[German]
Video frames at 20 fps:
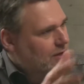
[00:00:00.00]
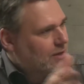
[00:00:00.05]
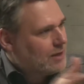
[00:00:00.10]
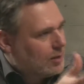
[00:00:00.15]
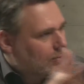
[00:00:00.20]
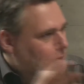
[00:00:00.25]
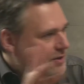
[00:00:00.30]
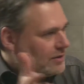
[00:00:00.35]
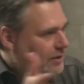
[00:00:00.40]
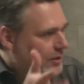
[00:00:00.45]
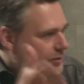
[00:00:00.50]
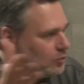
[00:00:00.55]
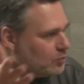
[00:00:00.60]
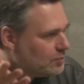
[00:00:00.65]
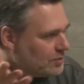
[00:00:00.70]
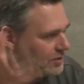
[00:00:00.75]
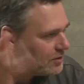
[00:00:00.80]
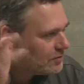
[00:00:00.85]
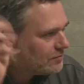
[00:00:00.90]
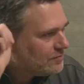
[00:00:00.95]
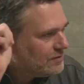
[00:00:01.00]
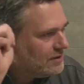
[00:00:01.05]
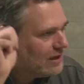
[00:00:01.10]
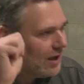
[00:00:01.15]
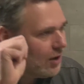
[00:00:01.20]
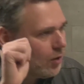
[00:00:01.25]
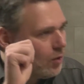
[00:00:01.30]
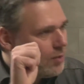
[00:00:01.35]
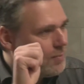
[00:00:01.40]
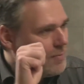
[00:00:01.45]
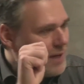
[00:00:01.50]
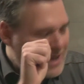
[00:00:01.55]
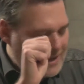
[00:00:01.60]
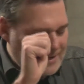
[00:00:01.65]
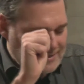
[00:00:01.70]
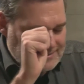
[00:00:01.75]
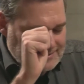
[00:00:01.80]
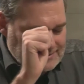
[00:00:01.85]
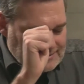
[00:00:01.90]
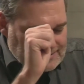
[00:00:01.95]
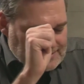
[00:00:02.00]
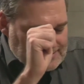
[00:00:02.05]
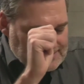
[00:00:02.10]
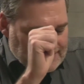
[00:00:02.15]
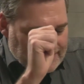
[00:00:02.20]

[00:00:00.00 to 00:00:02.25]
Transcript: die, glaube ich, der Jupiter 4 auch macht. Mhm.